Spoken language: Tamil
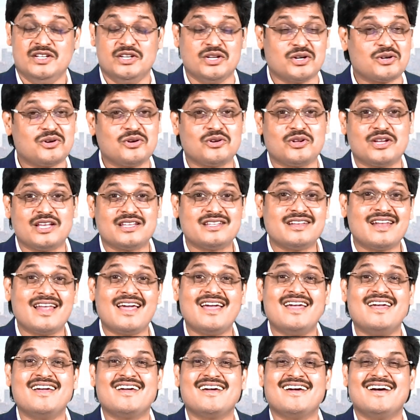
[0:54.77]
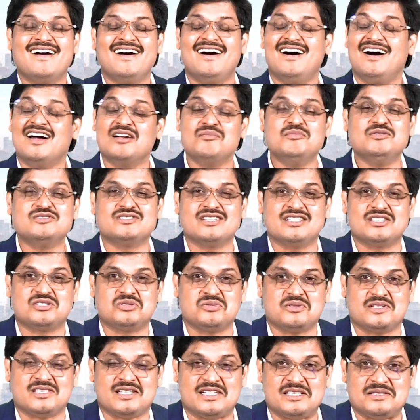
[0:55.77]
இருக்கணும் எதில் அன்பு
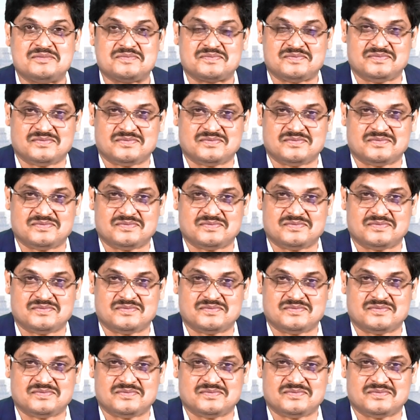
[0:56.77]
செலுத்துவதில்